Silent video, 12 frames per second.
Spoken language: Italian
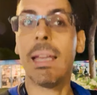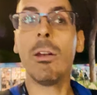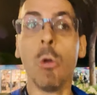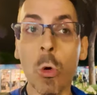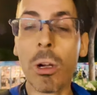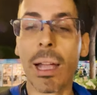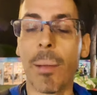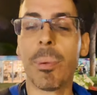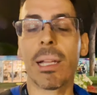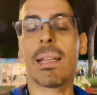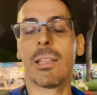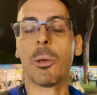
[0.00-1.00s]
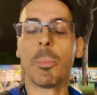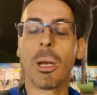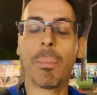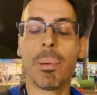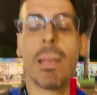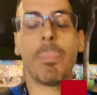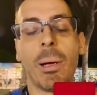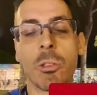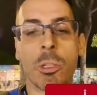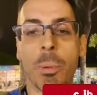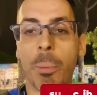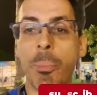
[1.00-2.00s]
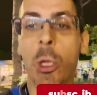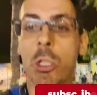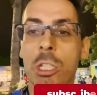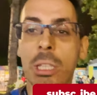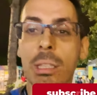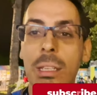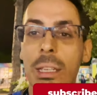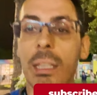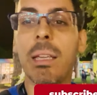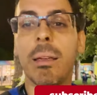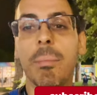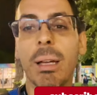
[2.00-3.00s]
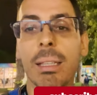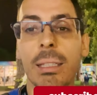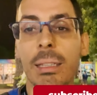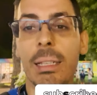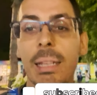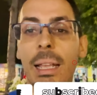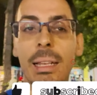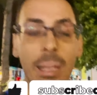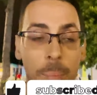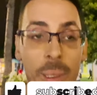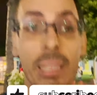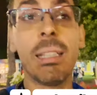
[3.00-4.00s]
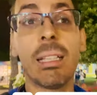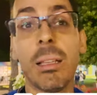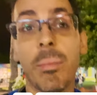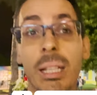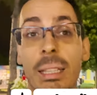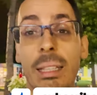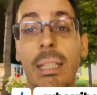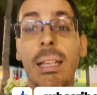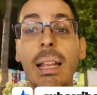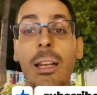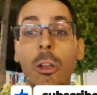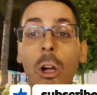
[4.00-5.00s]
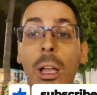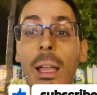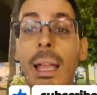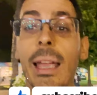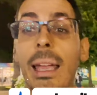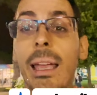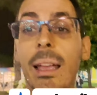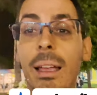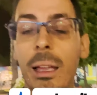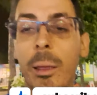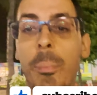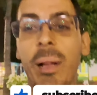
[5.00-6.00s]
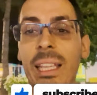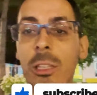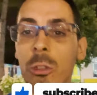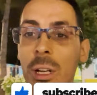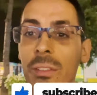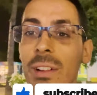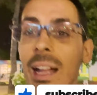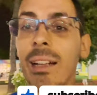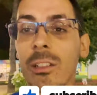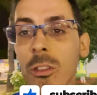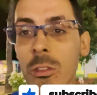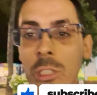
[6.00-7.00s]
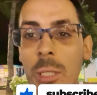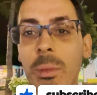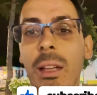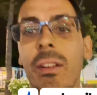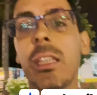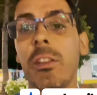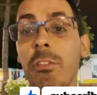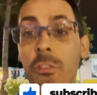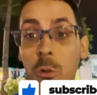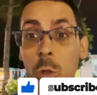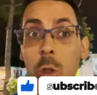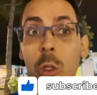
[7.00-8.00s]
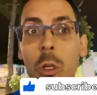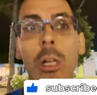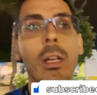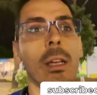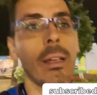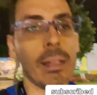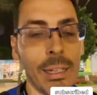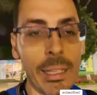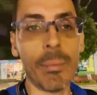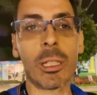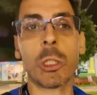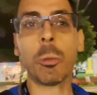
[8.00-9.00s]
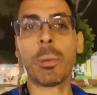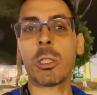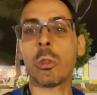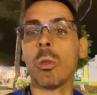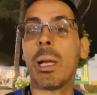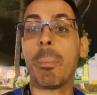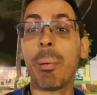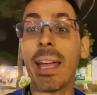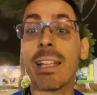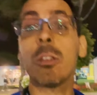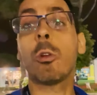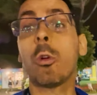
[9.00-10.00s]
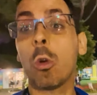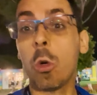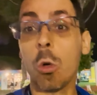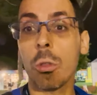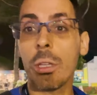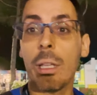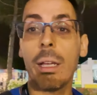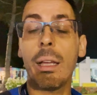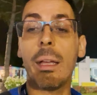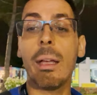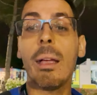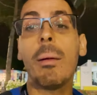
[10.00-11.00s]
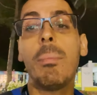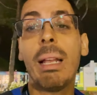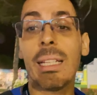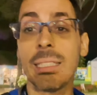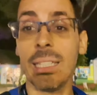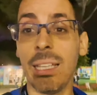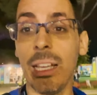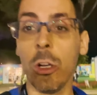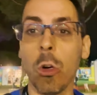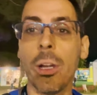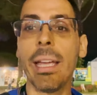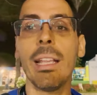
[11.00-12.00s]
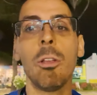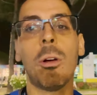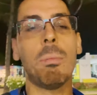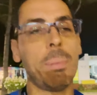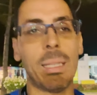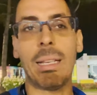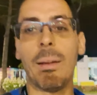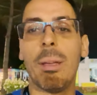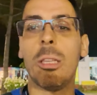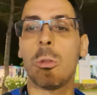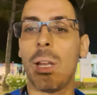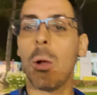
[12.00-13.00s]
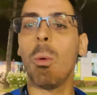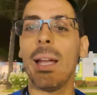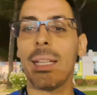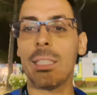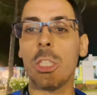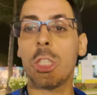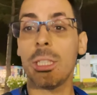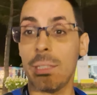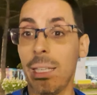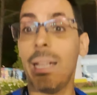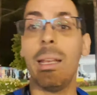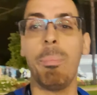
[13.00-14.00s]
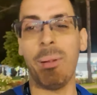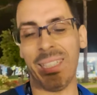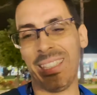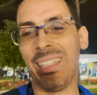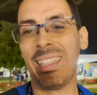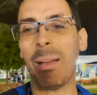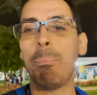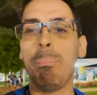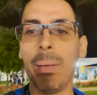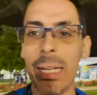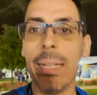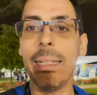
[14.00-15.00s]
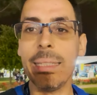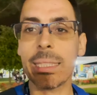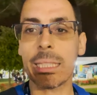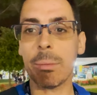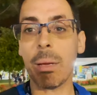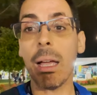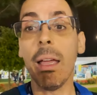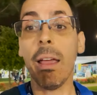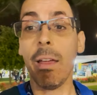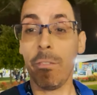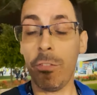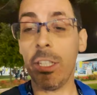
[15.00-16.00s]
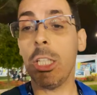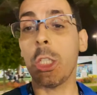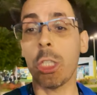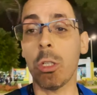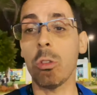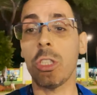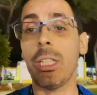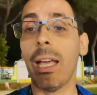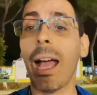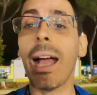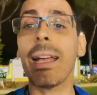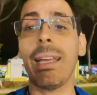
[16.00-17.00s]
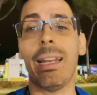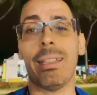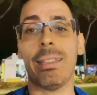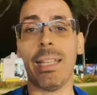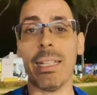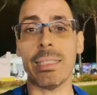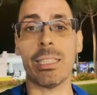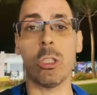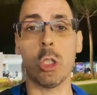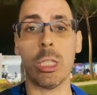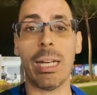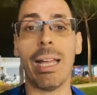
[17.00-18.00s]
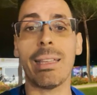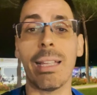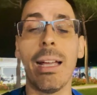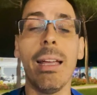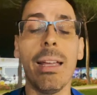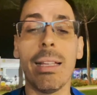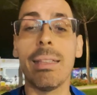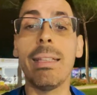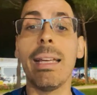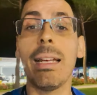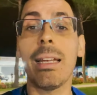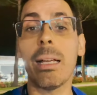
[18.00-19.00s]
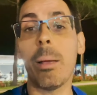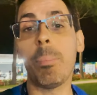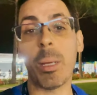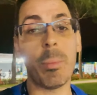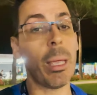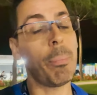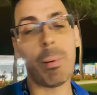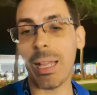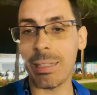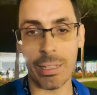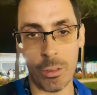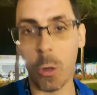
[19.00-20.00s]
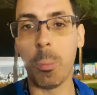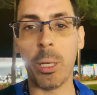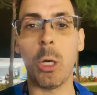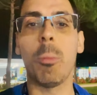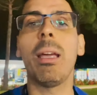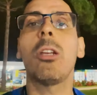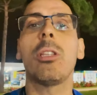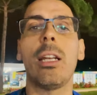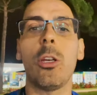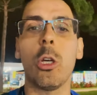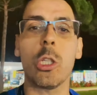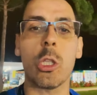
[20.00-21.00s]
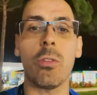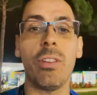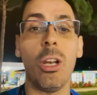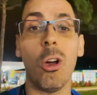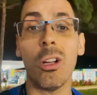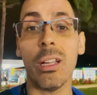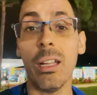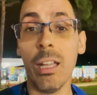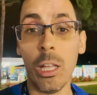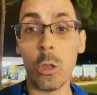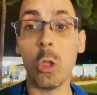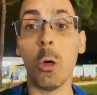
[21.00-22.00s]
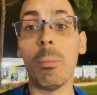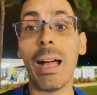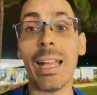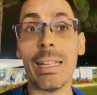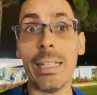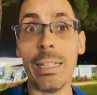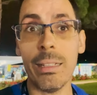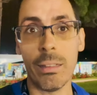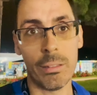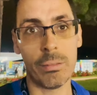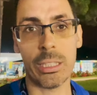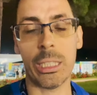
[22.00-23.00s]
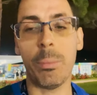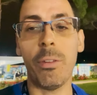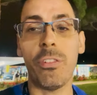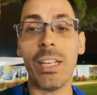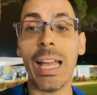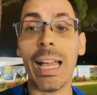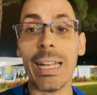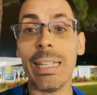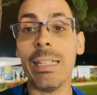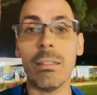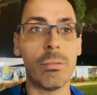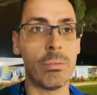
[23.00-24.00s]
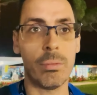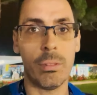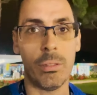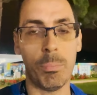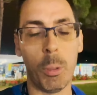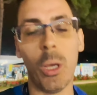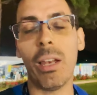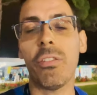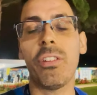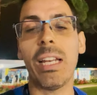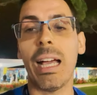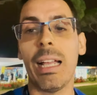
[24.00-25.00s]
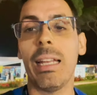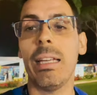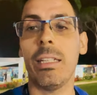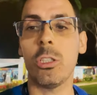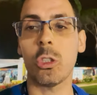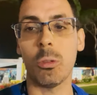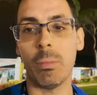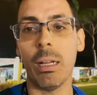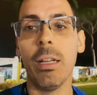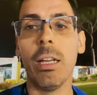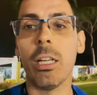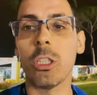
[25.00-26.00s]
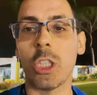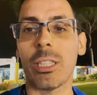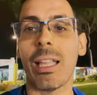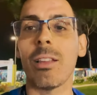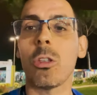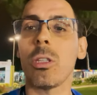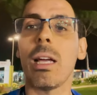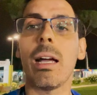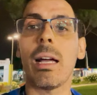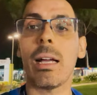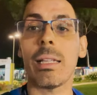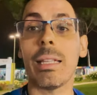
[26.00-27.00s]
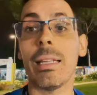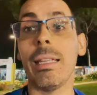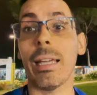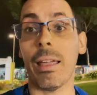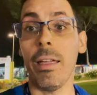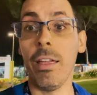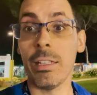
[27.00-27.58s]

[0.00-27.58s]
lunga perché dopo la, la pausa per pioggia di Martin Linenno, la partita di Martin Linenno e eh, Pachito Navarro siamo arrivati in fondo Lima Stupasuk perdono con eh, Belasteghin Coelho praticamente una guerra dei cent'anni partita bellissima finisce così anche la terza giornata del Premier Padel o perlomeno del nostro vlog domani semifinali poi la finale, insomma c'è tanto da, da, dire.